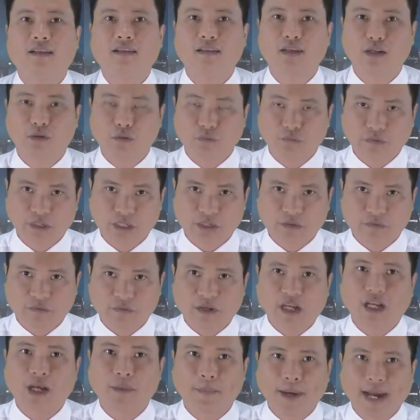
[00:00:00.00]
Thưa quý vị
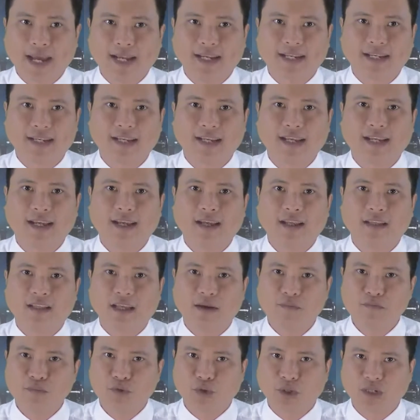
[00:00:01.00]
và các bạn,
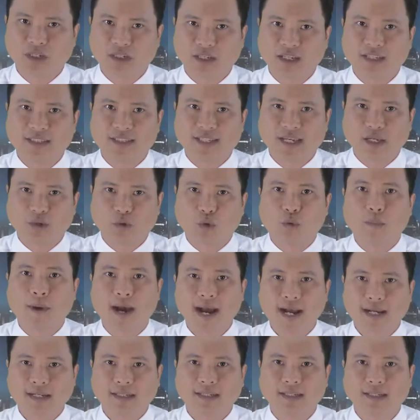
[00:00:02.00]
thấm nhuần lời dạy của
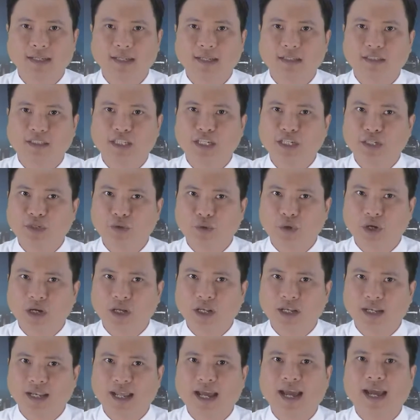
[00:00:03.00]
bác, thi đua
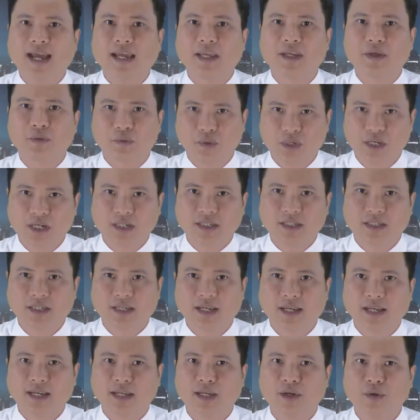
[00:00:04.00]
là yêu nước,
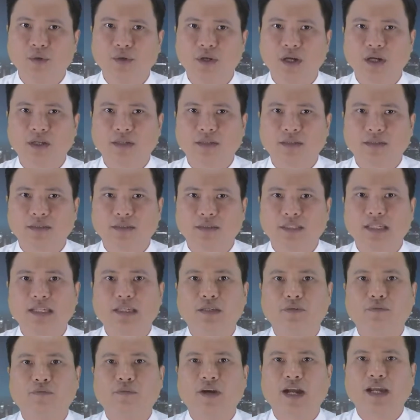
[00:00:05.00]
yêu nước
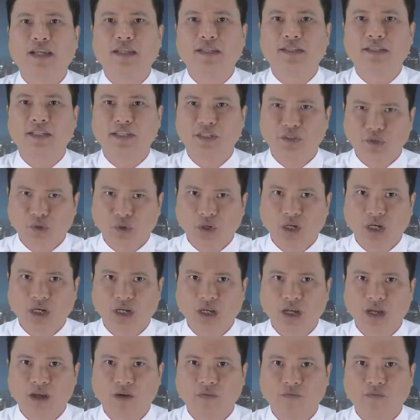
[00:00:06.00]
thì phải thi đua
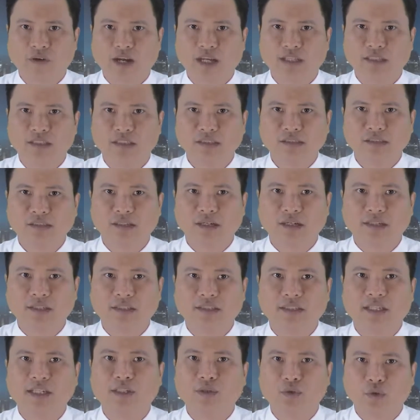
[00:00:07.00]
và những người
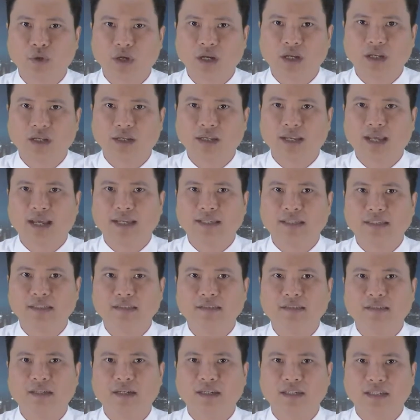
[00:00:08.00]
thi đua là
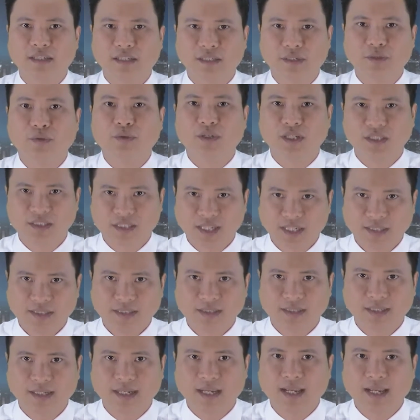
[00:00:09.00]
những người yêu nước nhất.
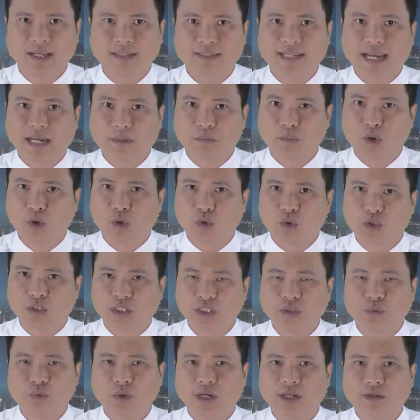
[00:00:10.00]
Đảng bộ,
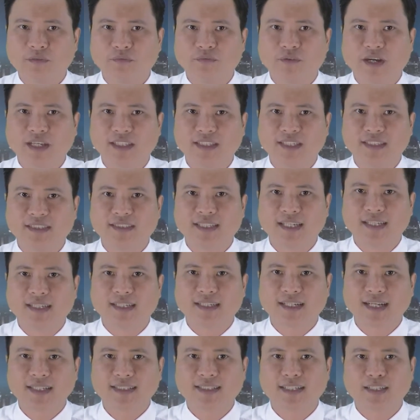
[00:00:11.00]
chính quyền và nhân dân
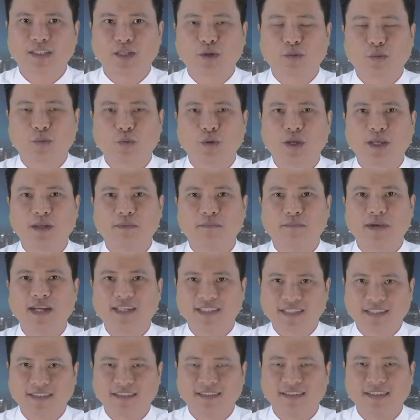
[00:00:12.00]
các dân tộc huyện Mai
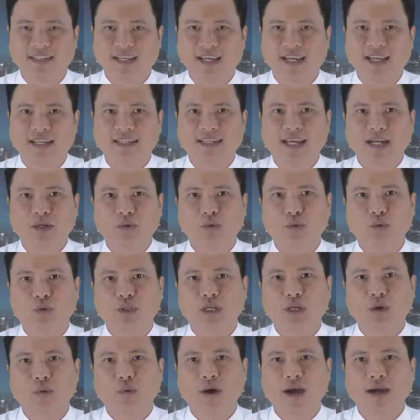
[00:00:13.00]
Sơn đã cụ
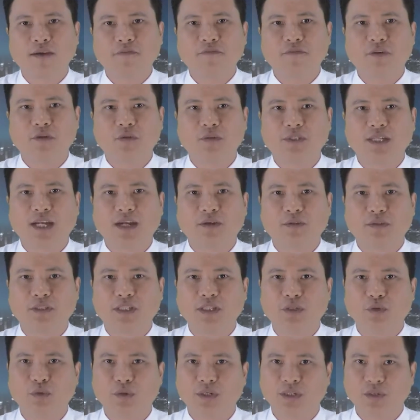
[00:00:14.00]
thể hóa phong trào
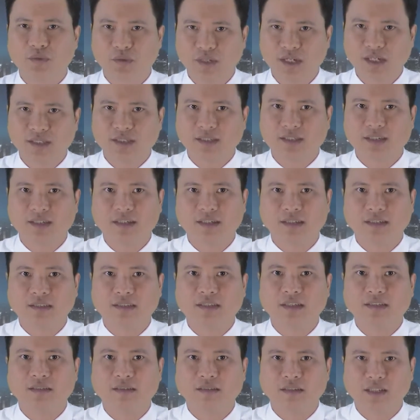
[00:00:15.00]
thi đua yêu nước ở
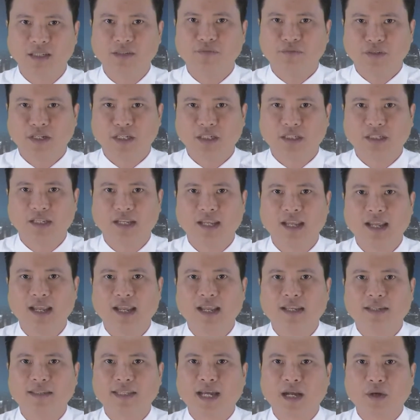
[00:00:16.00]
từng lĩnh vực,
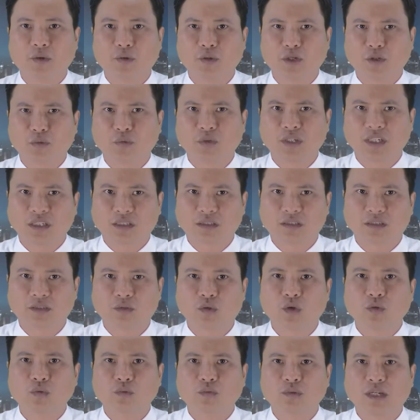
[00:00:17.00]
tạo động lực
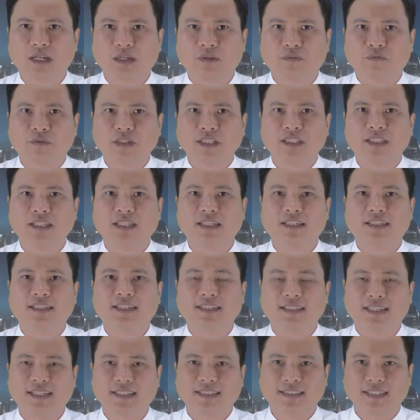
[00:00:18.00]
thúc đẩy phát triển
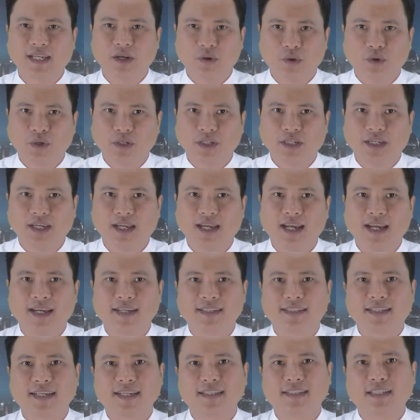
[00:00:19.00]
kinh tế xã hội,
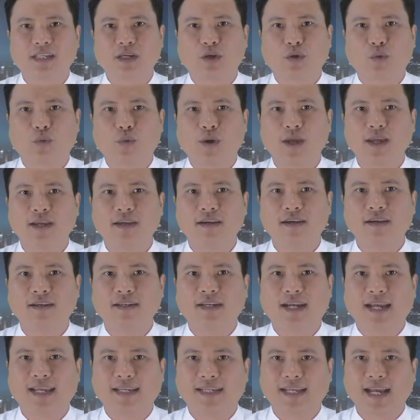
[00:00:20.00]
xây dựng quê
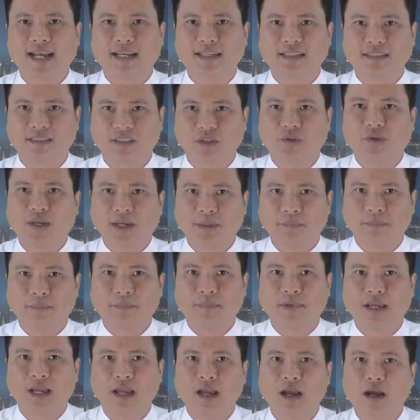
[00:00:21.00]
hương ngày càng giàu đẹp.
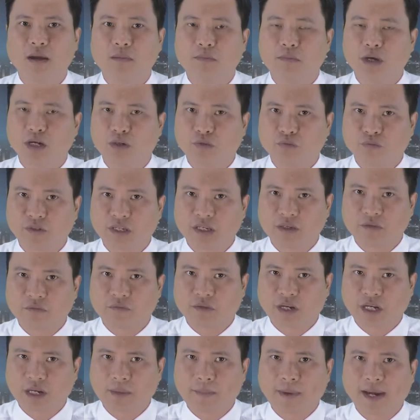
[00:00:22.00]
Mời quý vị
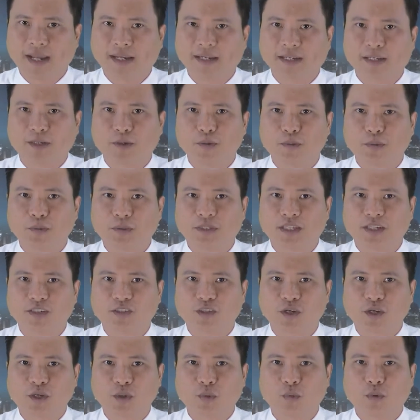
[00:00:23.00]
và các bạn cùng theo
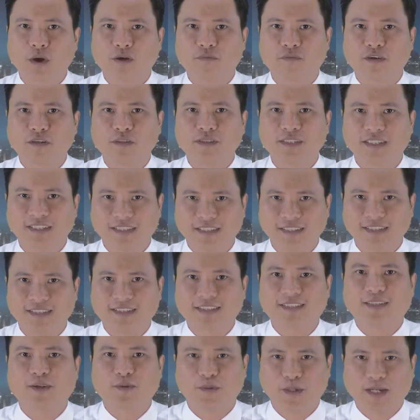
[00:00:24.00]
dõi qua phóng sự
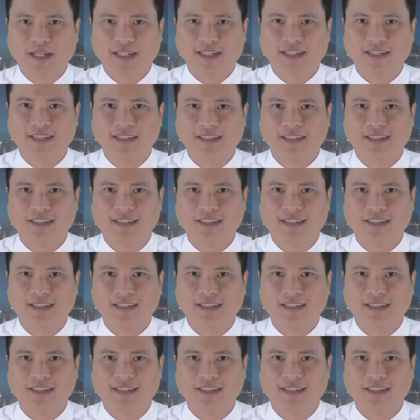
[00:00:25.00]
sau đây.